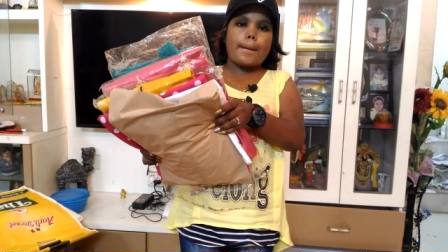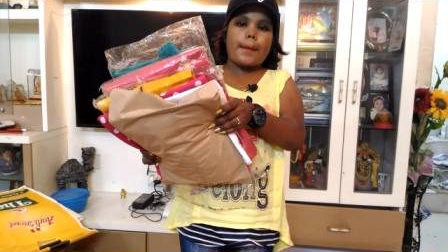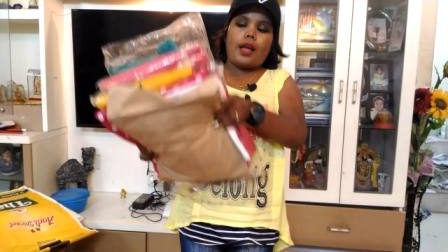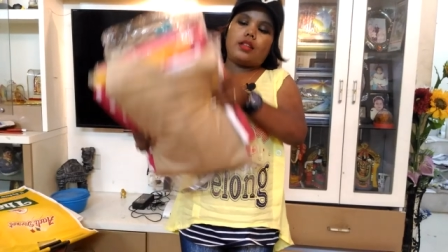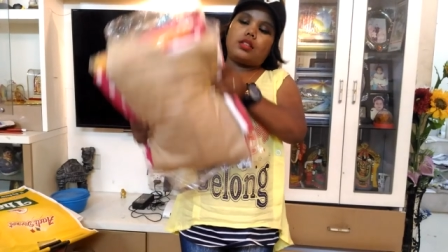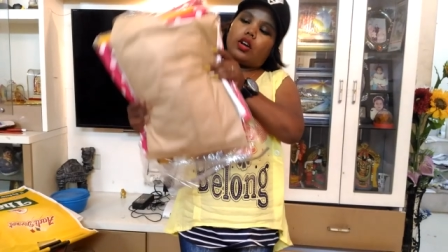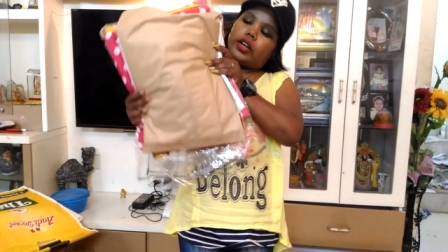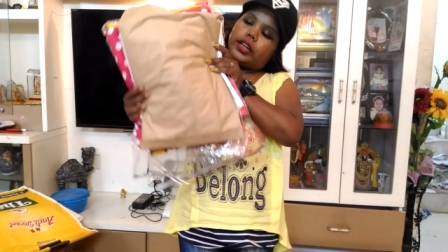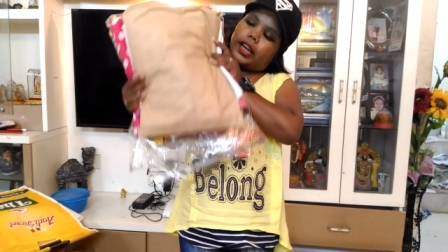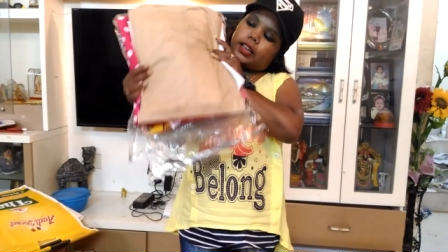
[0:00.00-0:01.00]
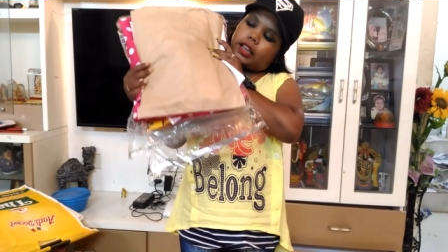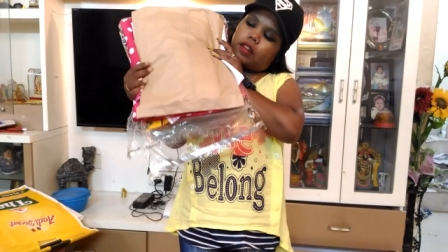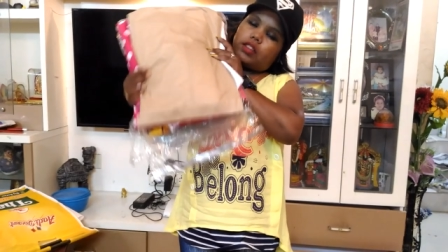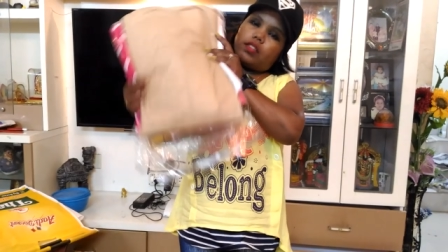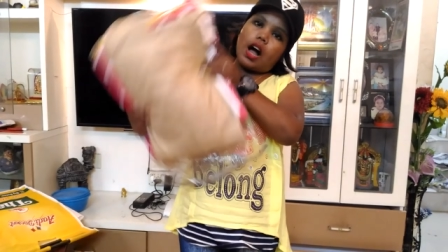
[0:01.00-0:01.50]
ஸோ இதெல்லாம் தான் அவளுக்கு
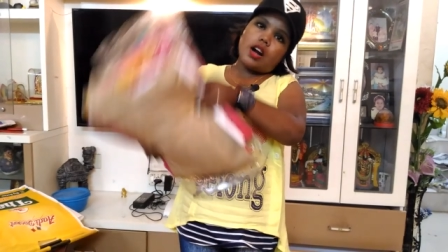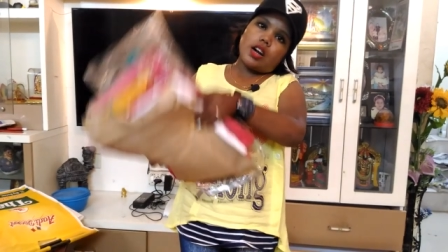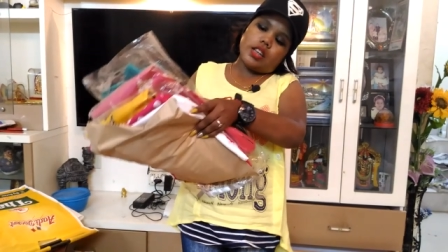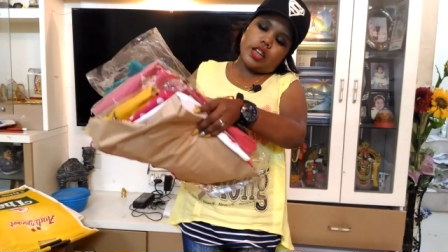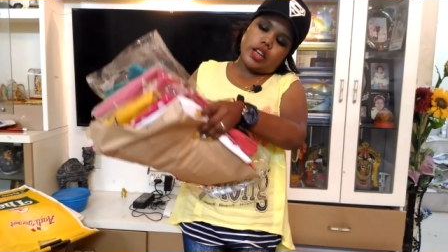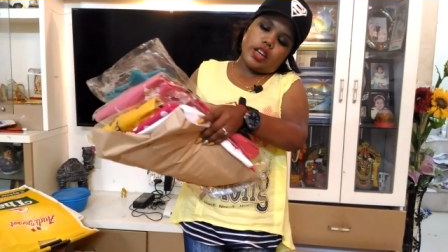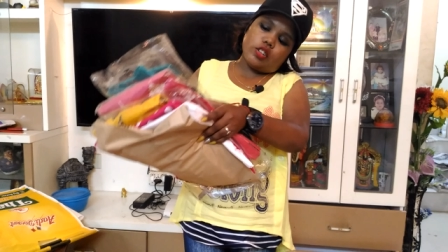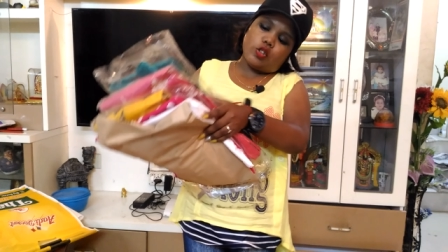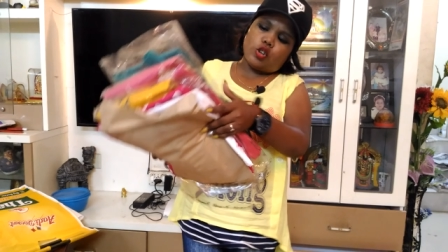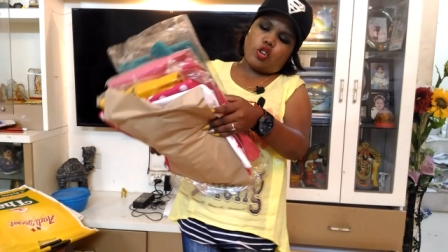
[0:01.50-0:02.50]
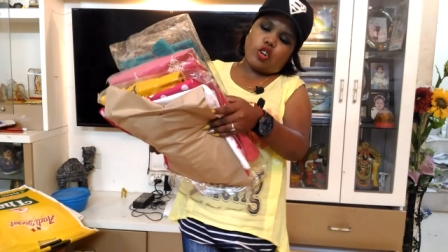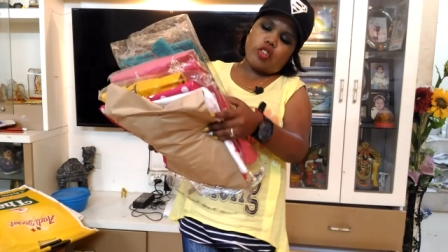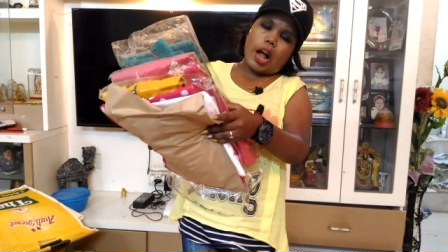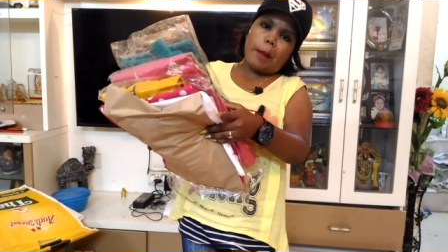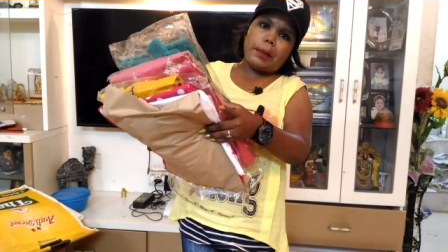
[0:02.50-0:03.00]
வாங்கினது கொஞ்சம்
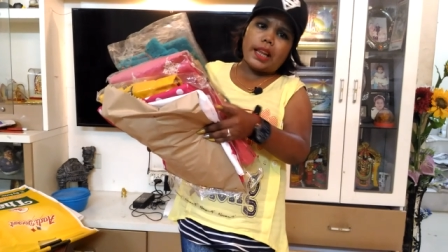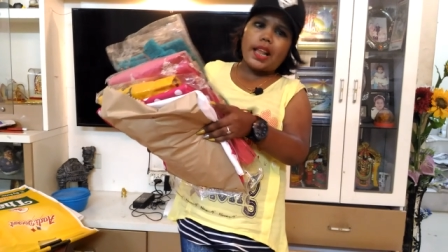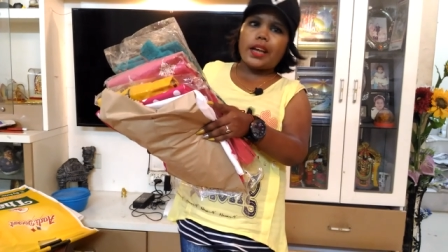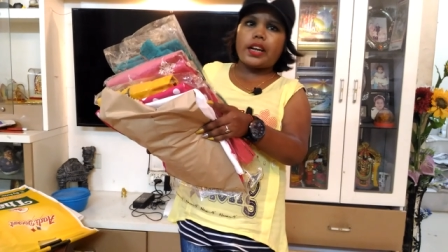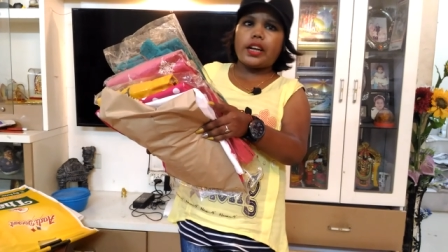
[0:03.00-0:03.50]
கம்மியாக தான் இருக்குது